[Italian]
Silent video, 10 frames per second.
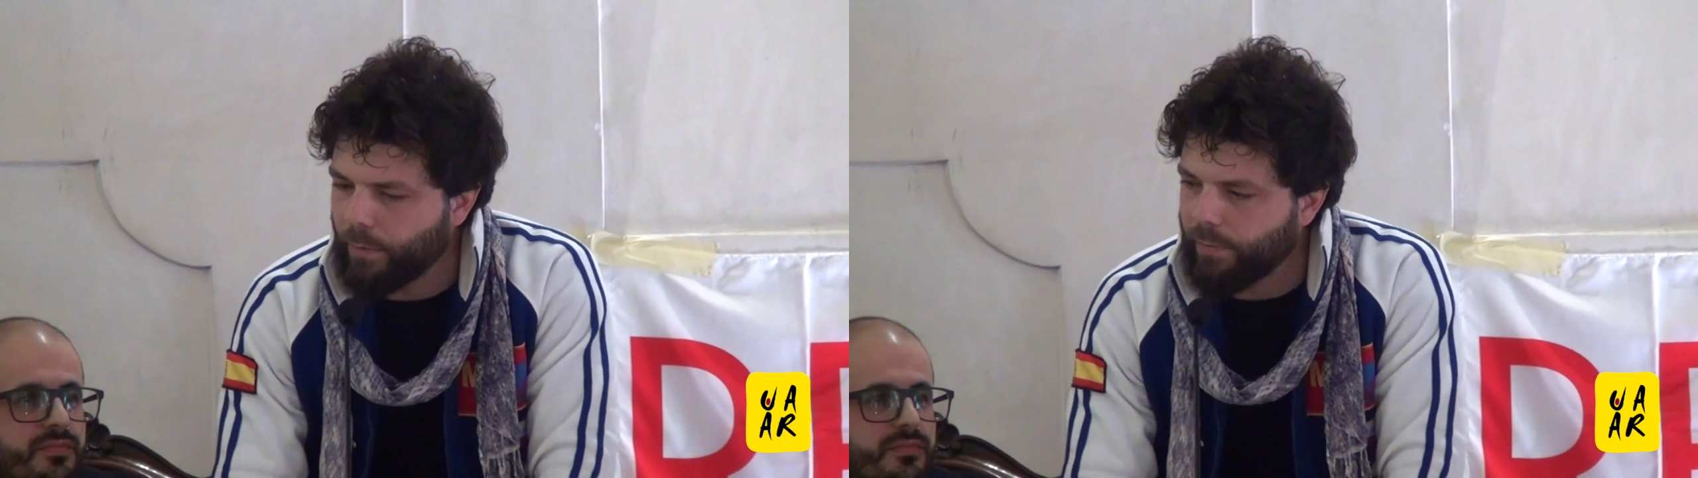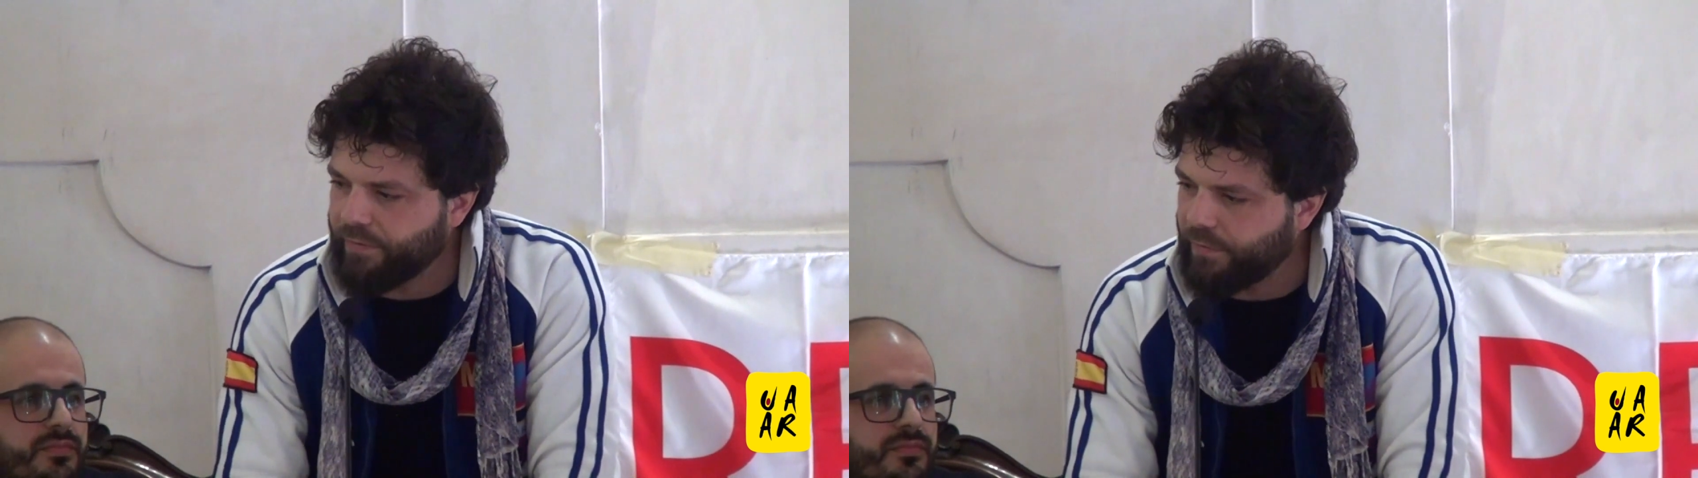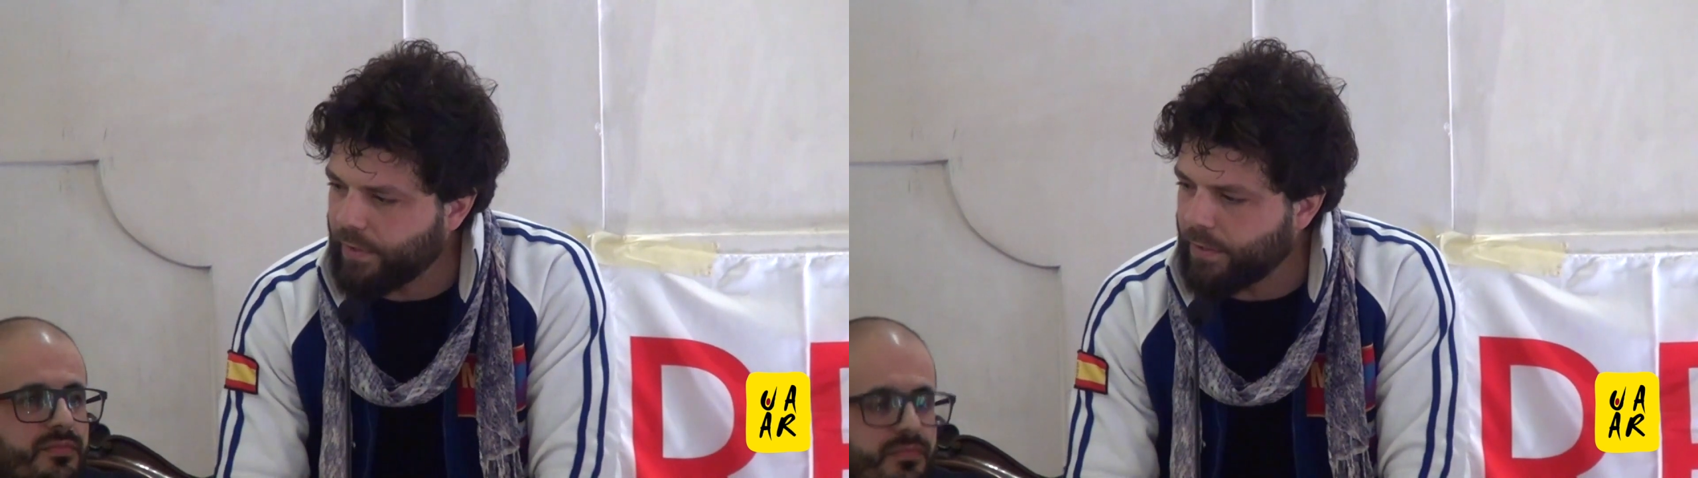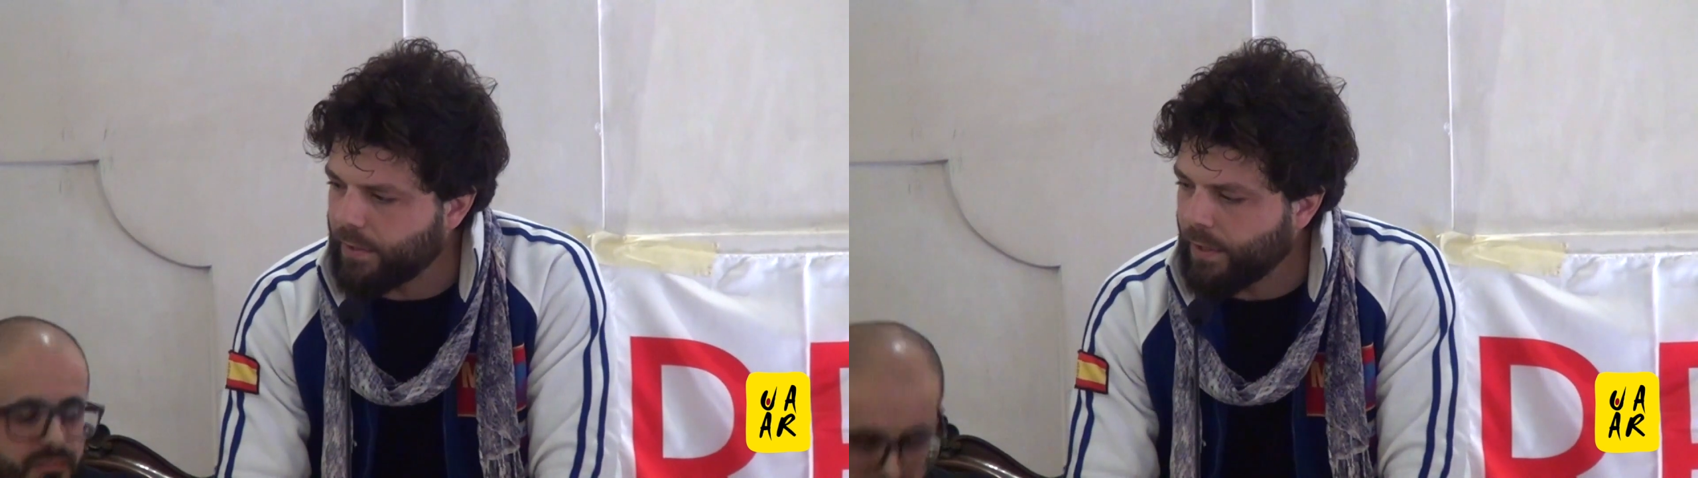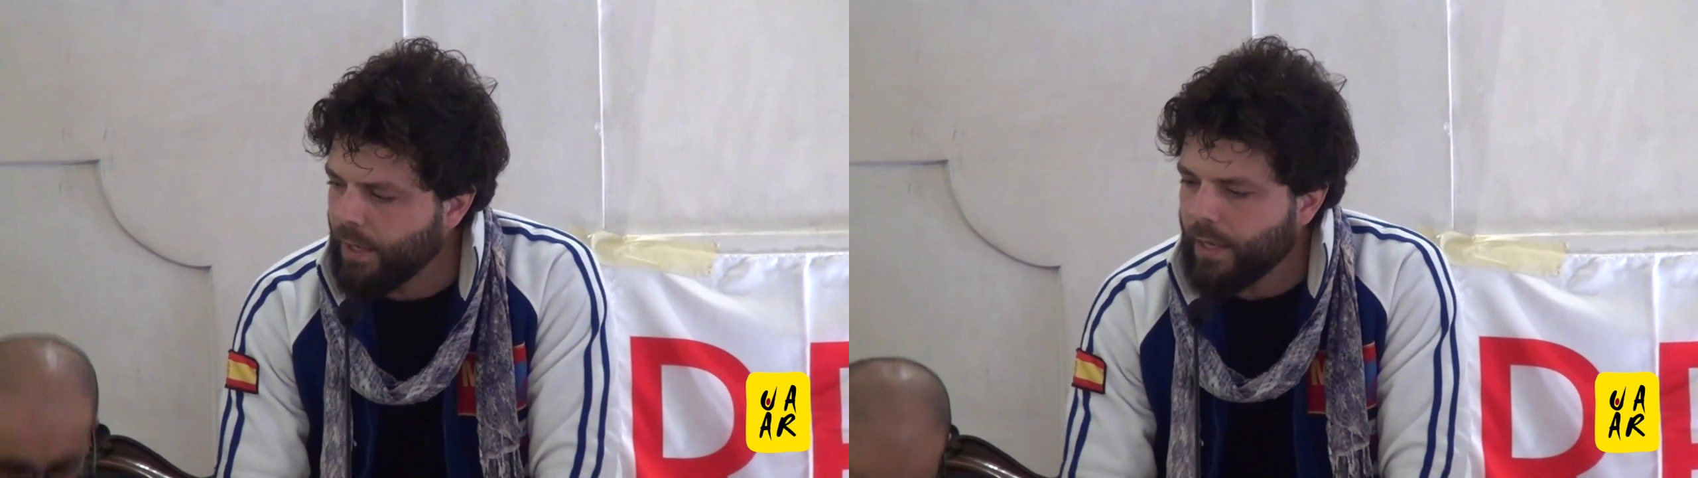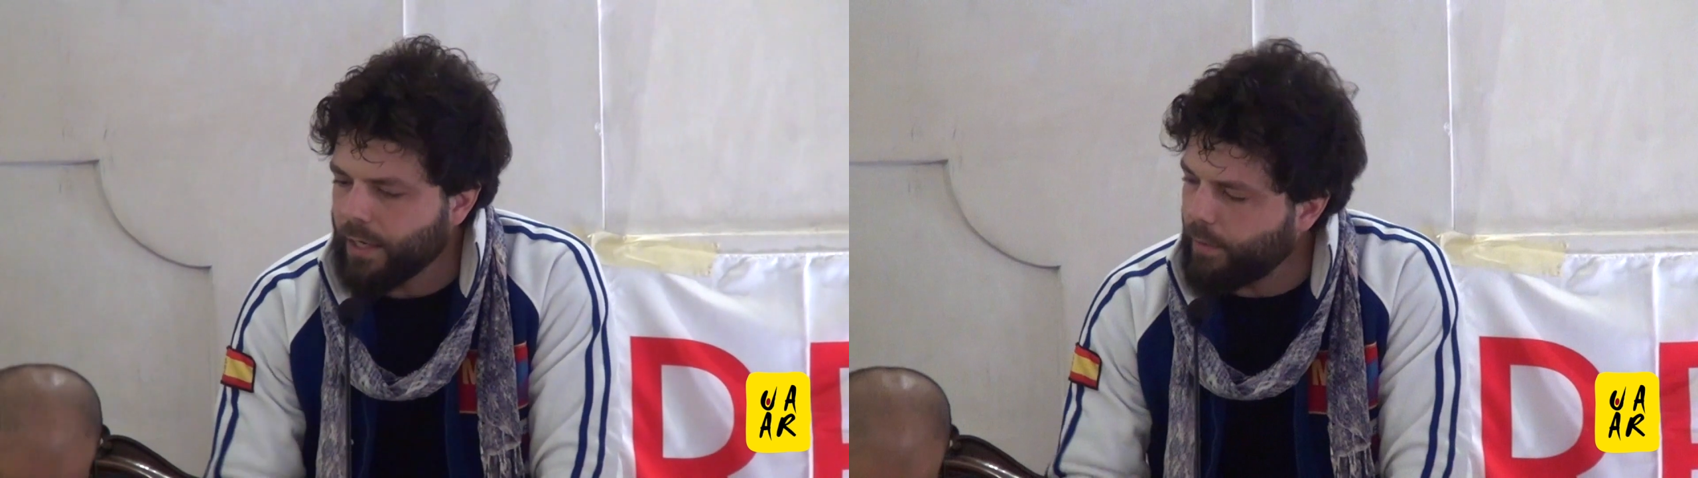i propri figli,